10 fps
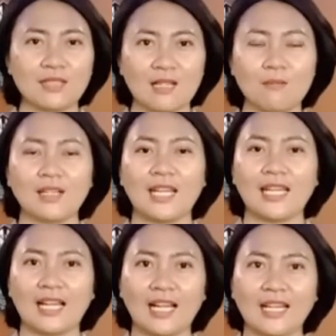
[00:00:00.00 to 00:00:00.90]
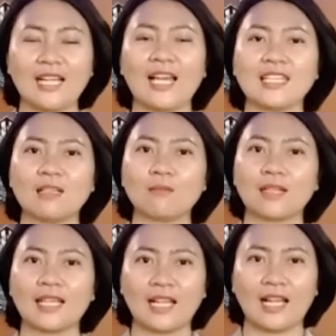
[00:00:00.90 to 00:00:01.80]
kita bisa merayakan Hari
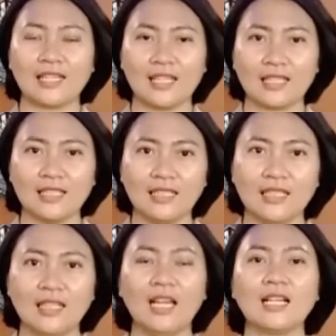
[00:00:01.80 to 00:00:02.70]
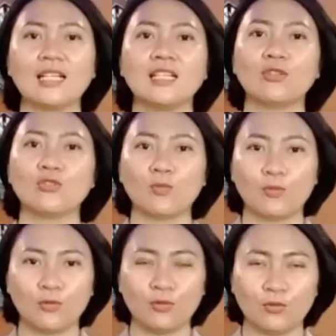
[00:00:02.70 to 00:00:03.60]
Kemerdekaan RI
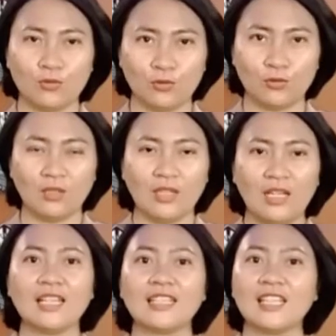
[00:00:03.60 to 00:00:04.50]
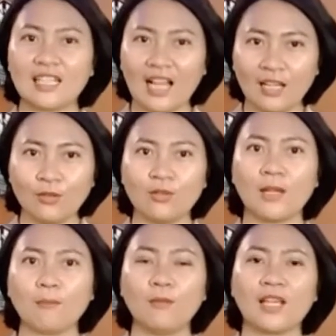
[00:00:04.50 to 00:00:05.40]
ke-77
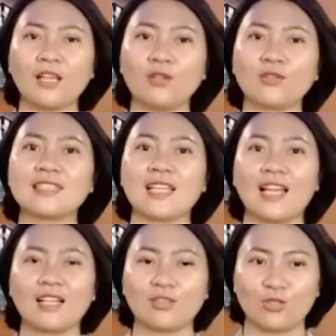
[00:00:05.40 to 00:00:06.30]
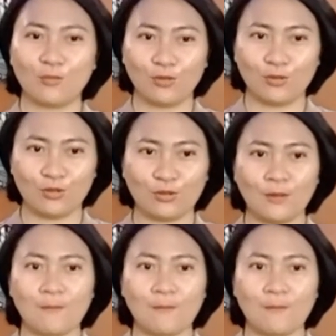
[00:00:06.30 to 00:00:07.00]
Dirgahayu Republik ya Indonesia ke-70.